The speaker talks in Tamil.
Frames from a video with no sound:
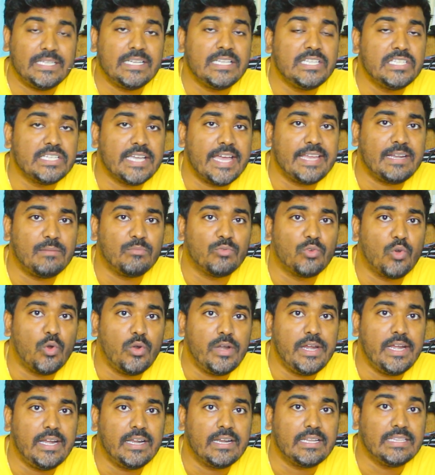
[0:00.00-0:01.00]
பதினஞ்சாயிரம்
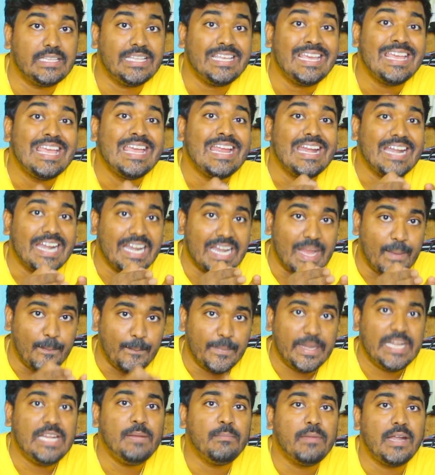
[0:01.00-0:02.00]
கோடின்றது
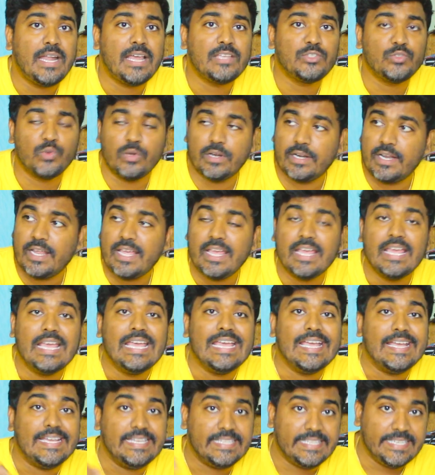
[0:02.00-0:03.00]
நான் மினிமலாக சொல்கிறேன்
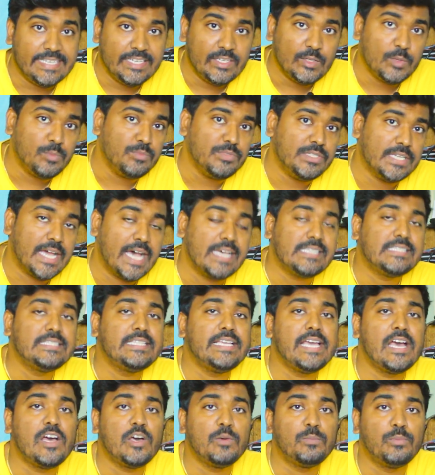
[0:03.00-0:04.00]
இது இன்னும்
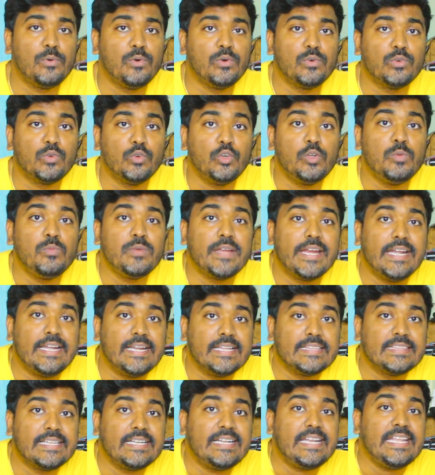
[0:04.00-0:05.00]
ஜாஸ்தியாக போகக்கூடும்
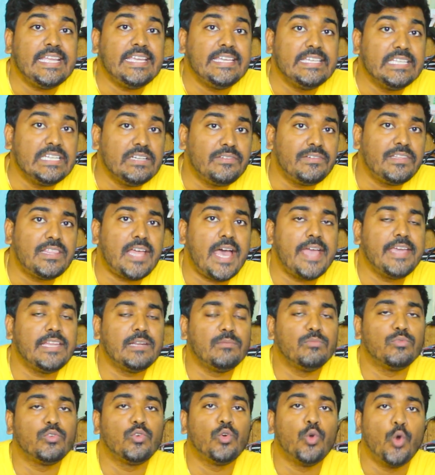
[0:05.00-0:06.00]
கிட்டத்தட்ட
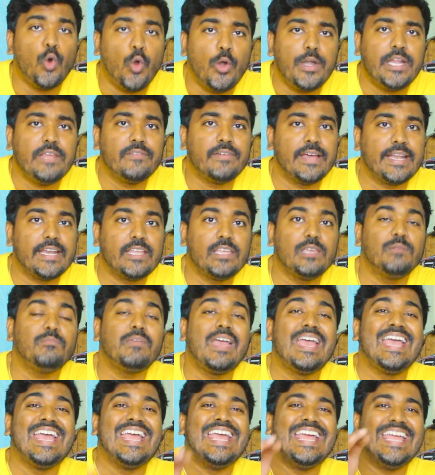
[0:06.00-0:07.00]
இருபதாயிரம் கோடி
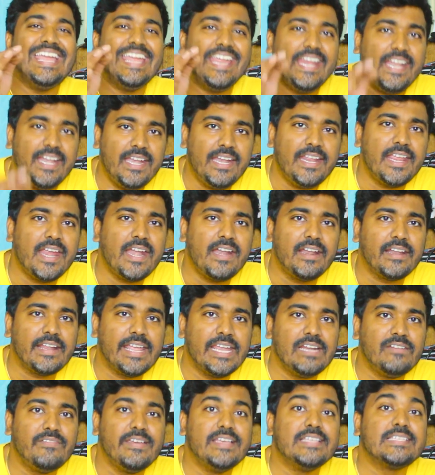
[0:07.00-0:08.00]
வரைக்கும் இந்தியன்
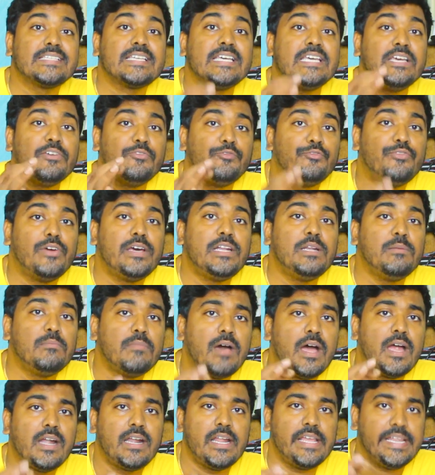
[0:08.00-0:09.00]
ரயில்வேஸ்க்கு
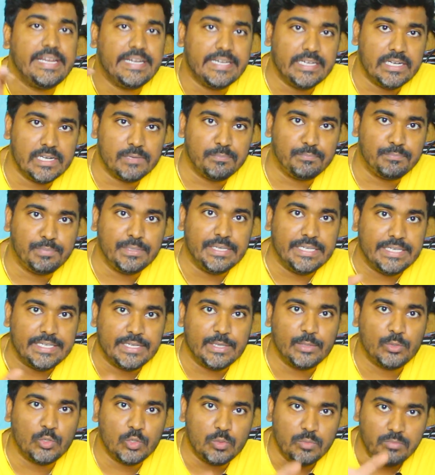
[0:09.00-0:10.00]
வருமான இழப்பு
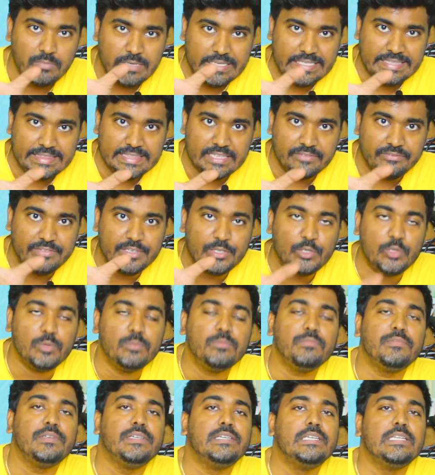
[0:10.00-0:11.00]
இருக்கும் இந்த
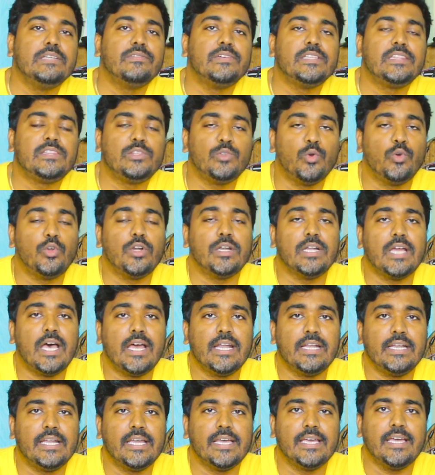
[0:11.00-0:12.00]
வெறும் இருபத்தி ஒரு
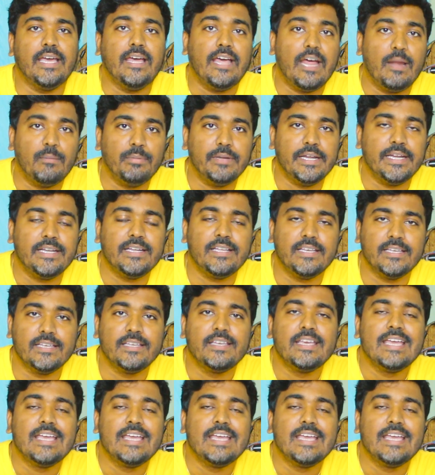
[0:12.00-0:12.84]
நாளில் அப்படின்னு